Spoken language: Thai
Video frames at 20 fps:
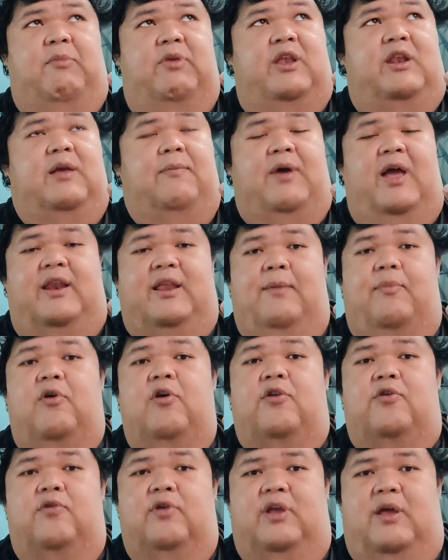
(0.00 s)
ไม่ใช่ 1,000 ครับข
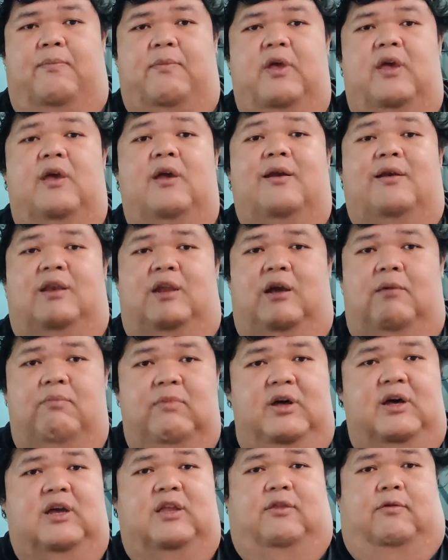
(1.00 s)
อโทษครับ
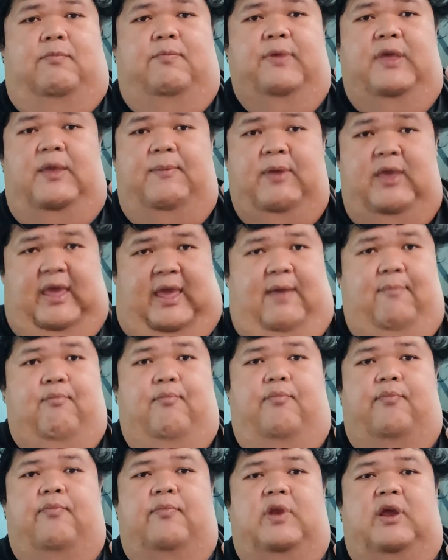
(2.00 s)
10,000 ppm
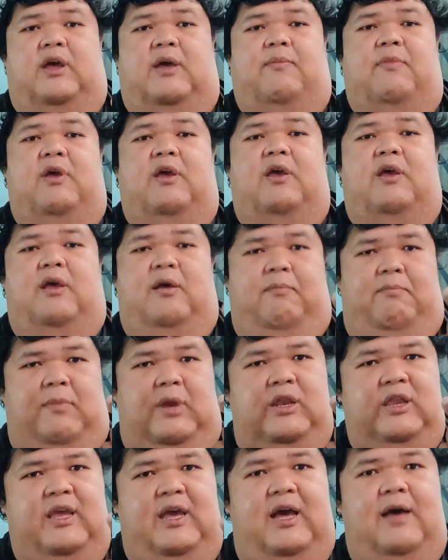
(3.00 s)
นะครับมั
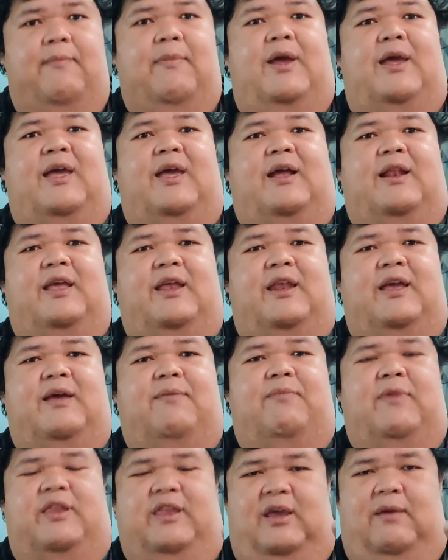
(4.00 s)
นเยอะมากเลยนะครับ
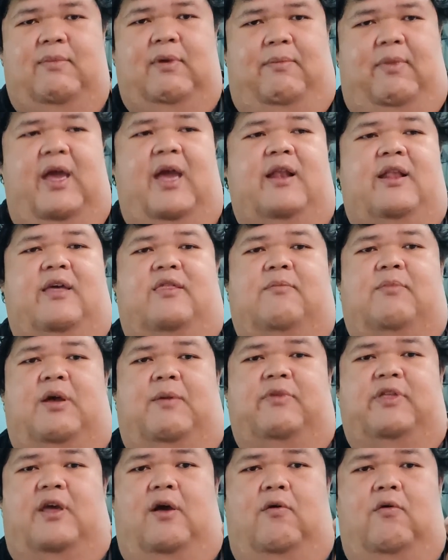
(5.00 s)
มันเยอะมากๆเลยสำหรั
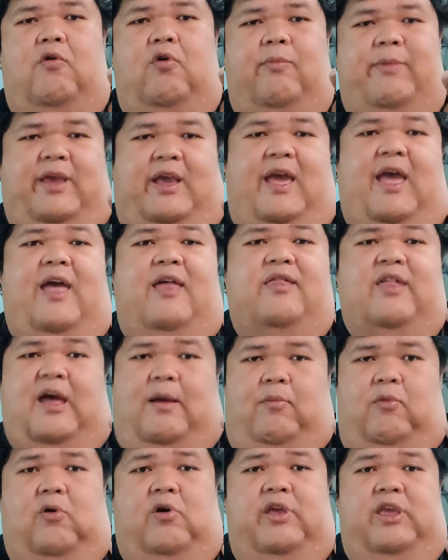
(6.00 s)
บเจ้าโอเม
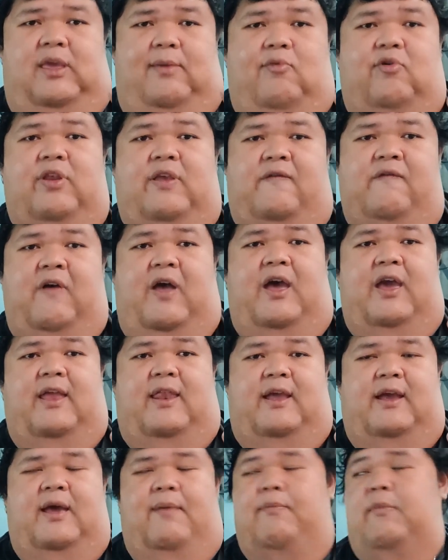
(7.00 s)
ก้า300 Ebony File
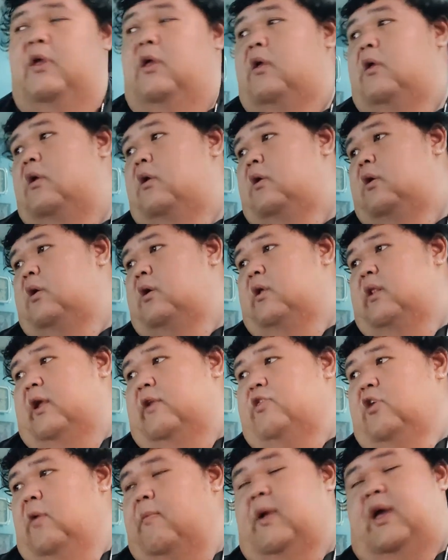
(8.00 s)
นะครับ
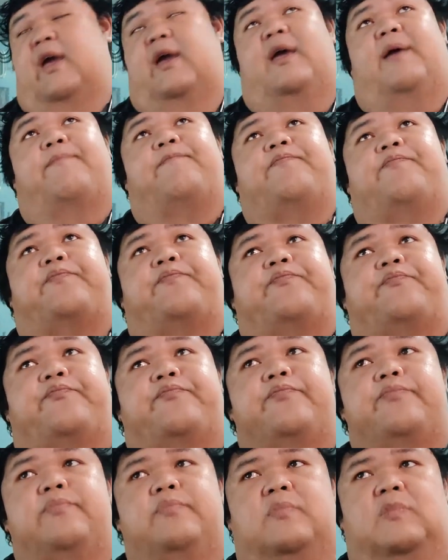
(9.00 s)
และต่อมาครับ
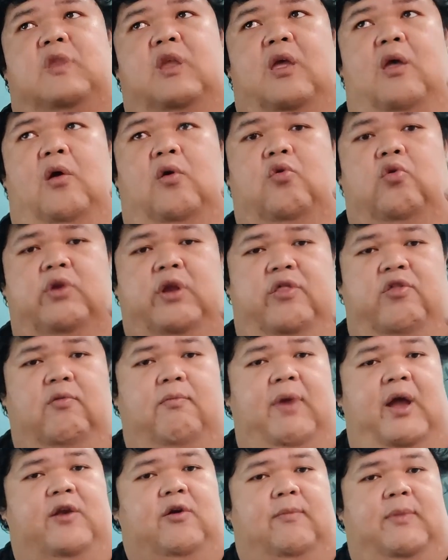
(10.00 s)
คุณส
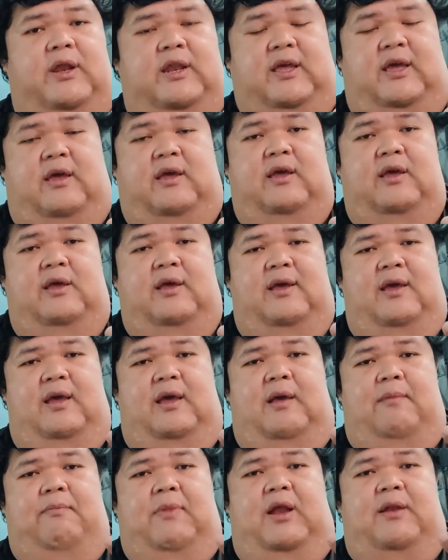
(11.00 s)
มบัติของมันฮะ
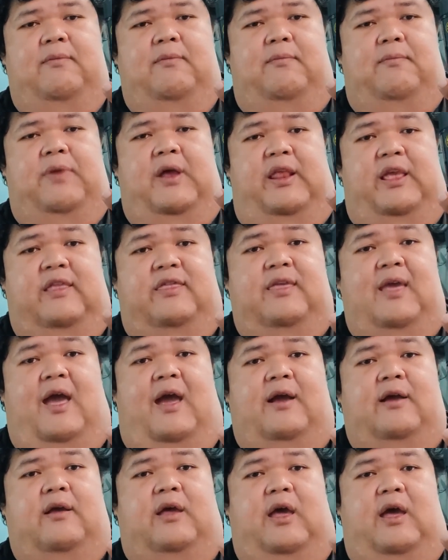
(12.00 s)
มันผลิตจาก